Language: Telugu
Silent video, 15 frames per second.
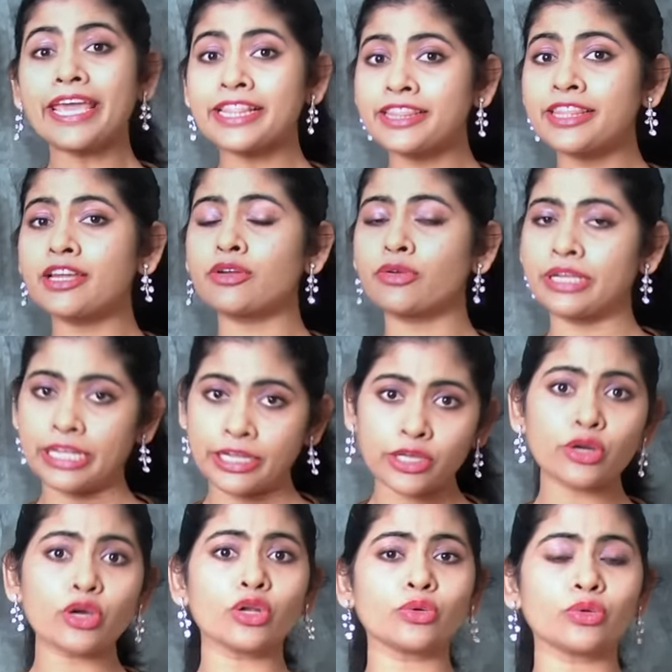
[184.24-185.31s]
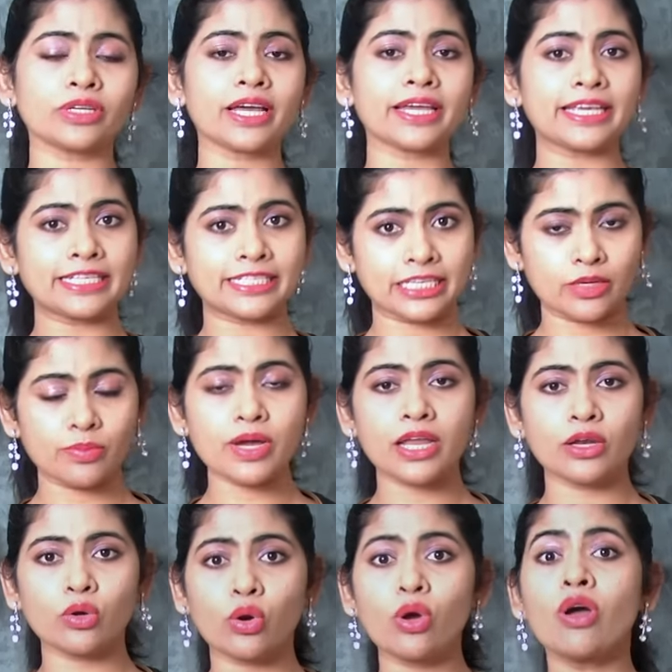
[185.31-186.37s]
ఇద్దరు హీరోలు ఉన్న ఈ
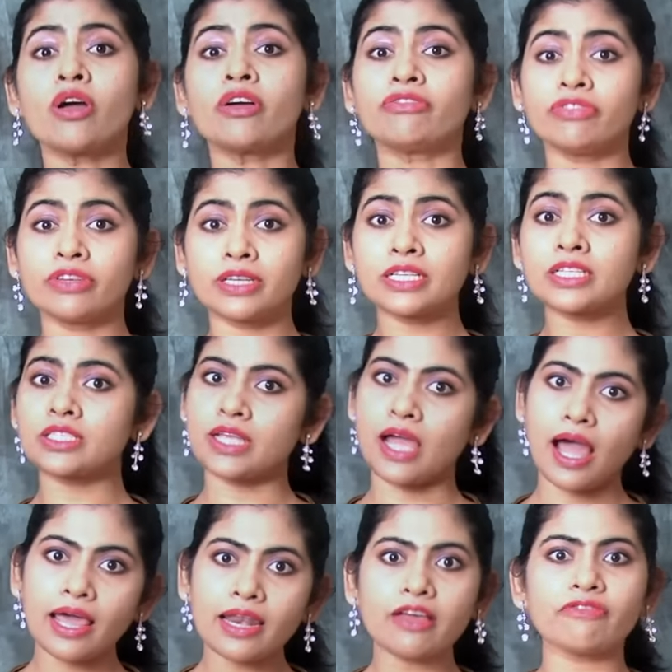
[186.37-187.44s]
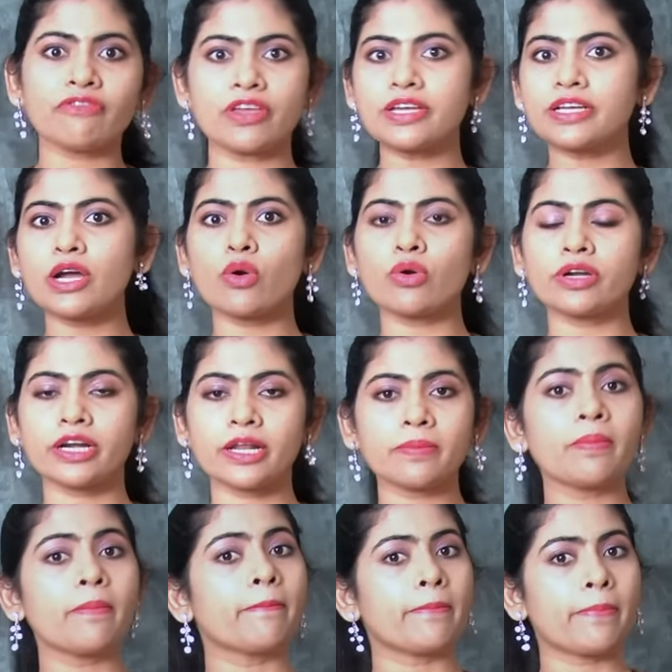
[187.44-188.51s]
సినిమాలో విలన్ చాలా వీక్గా
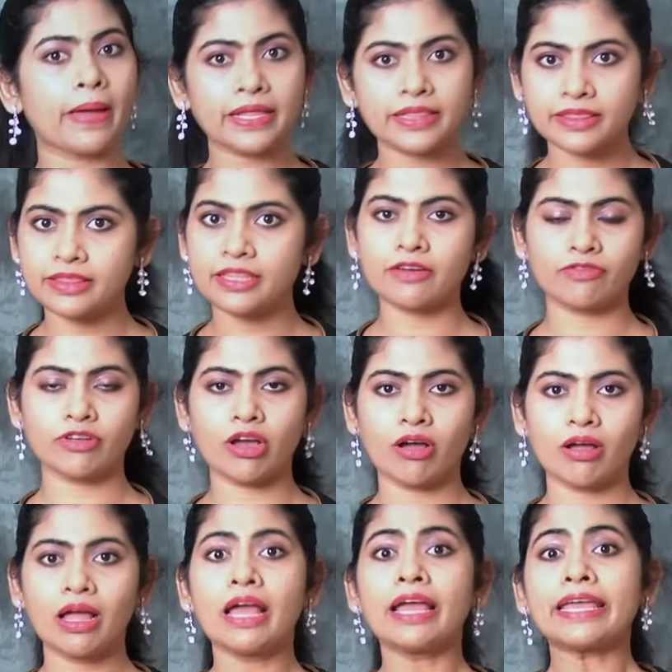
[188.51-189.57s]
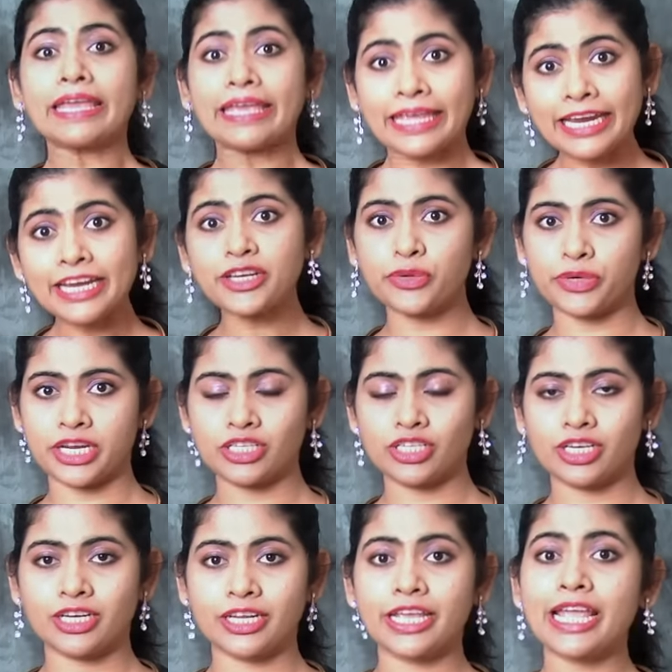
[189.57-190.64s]
ఉండడం పెద్ద ఫ్లా ఈ
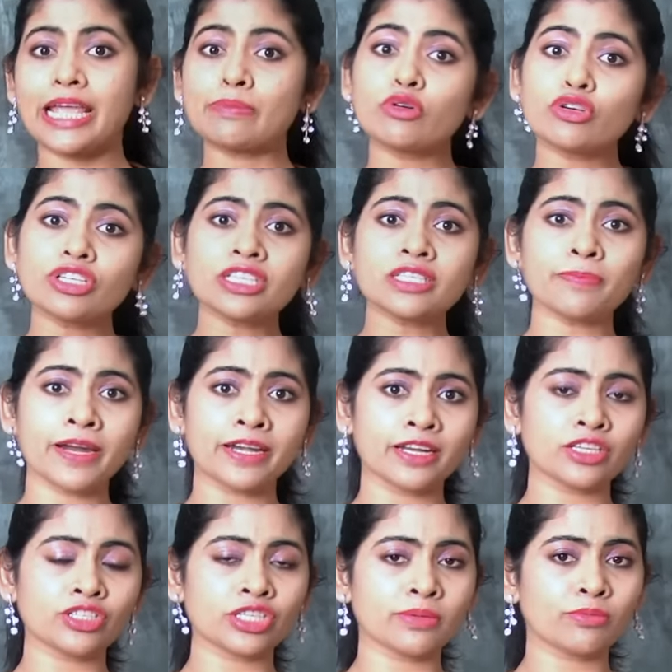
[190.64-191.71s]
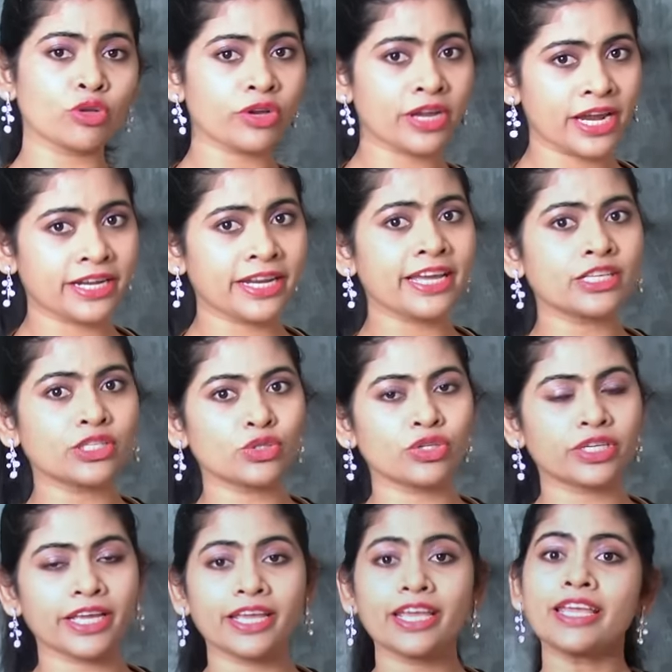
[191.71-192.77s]
డ్యూరేషన్ని ఎమోషన్స్ పండించడంలో
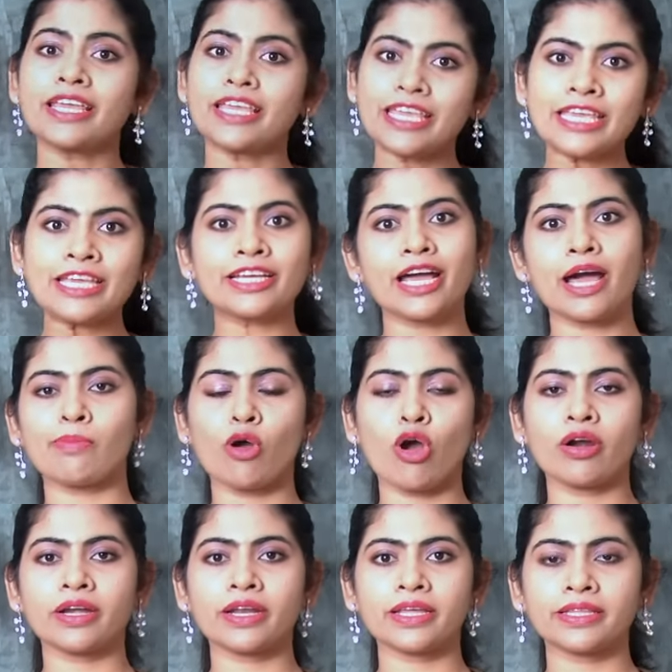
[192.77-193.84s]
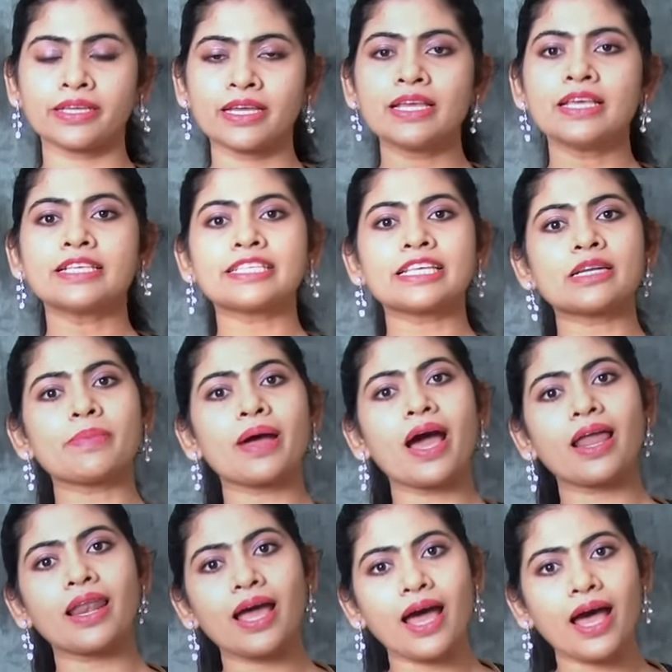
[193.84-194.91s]
కేటాయించుంటే ఇంకా బాగుండేది సినిమా
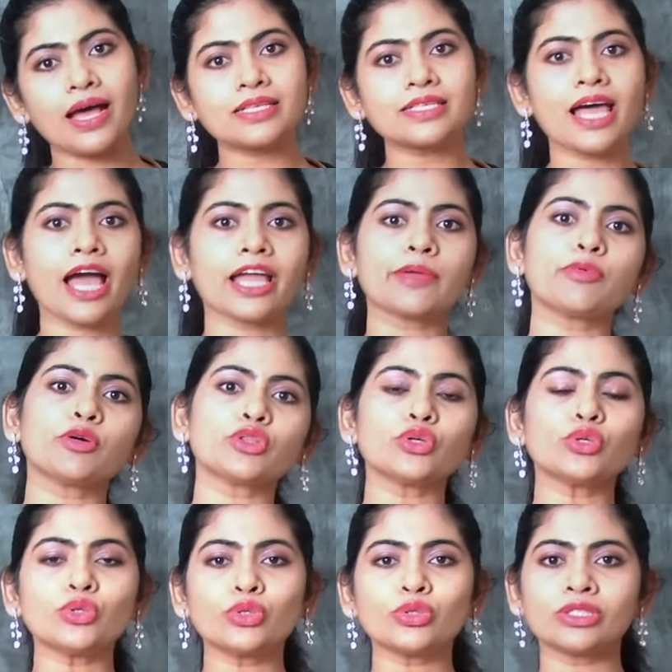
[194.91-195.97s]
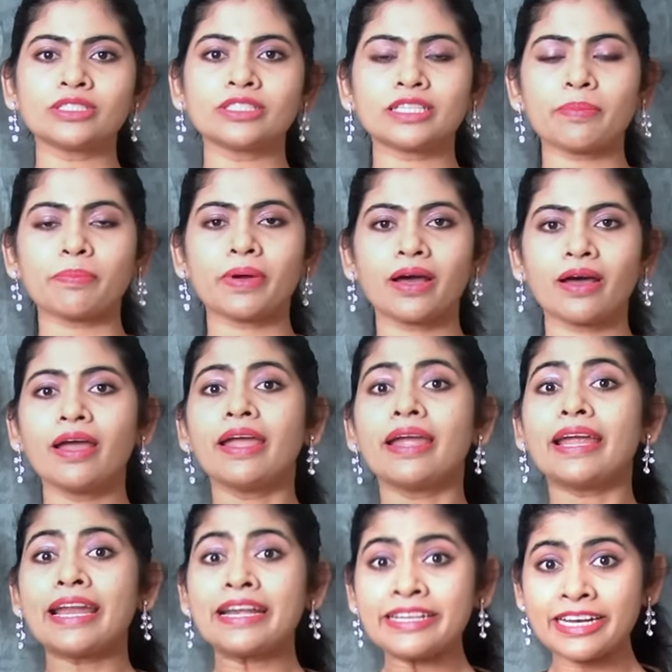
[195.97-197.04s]
అలా సాగిపోతూ ఉంటుంది తప్ప
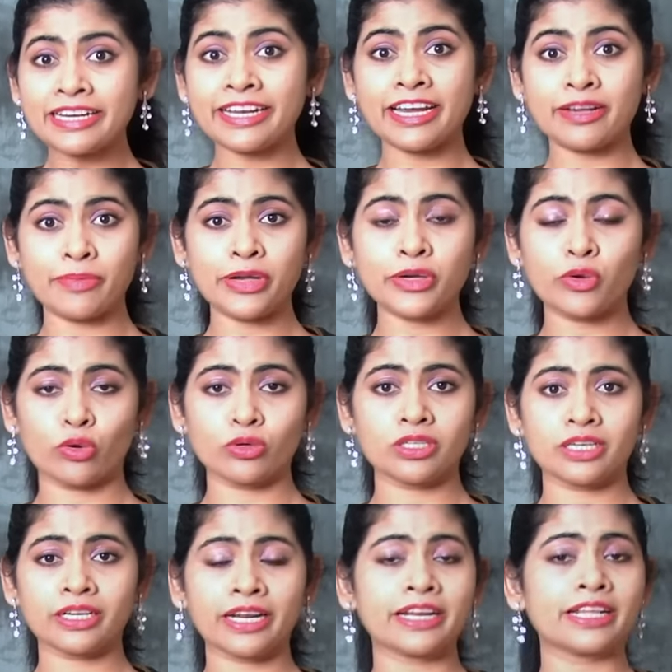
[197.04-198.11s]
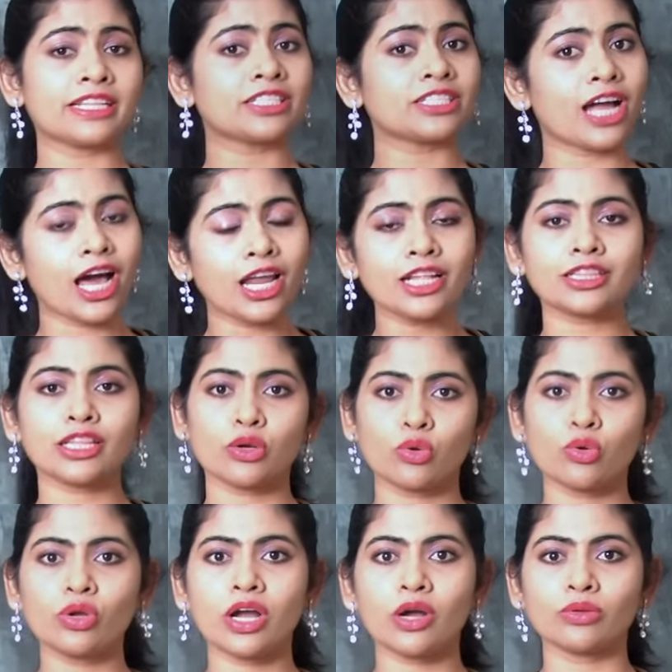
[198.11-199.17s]
ఎంటర్టైన్మెంట్ కోషంట్ అనేది చాలా
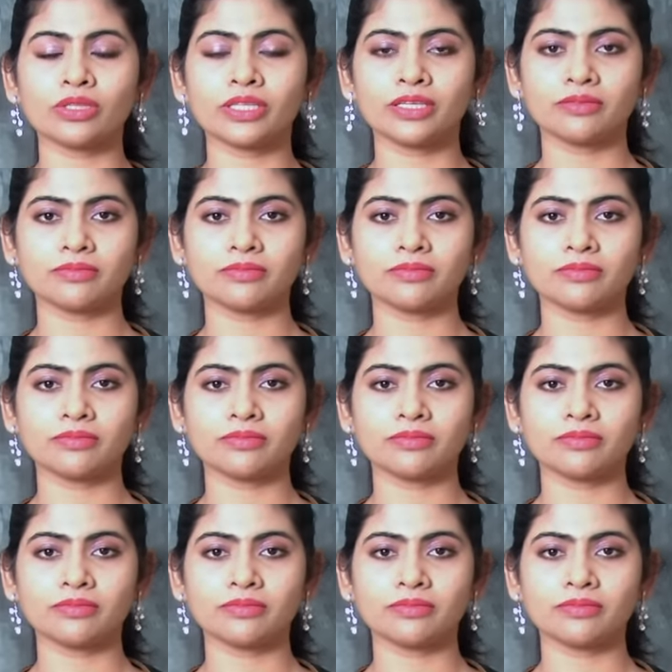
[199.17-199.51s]
తక్కువగా ఉంది